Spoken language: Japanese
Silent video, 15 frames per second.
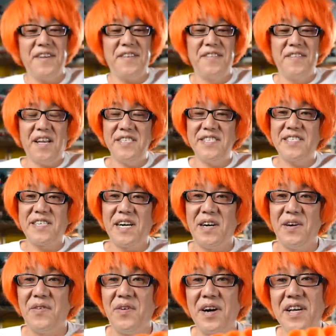何か
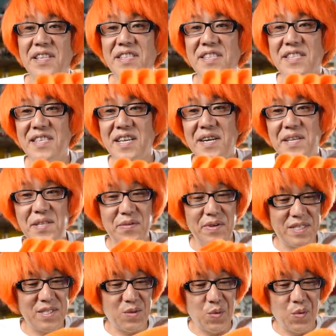分かった方
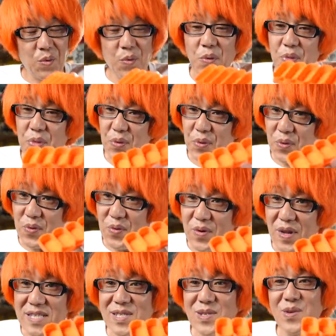は相当
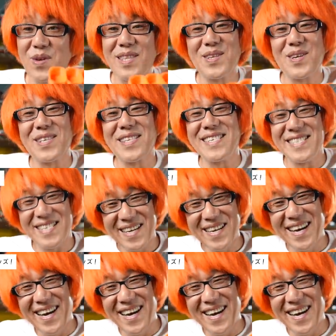ラジコンやってる方です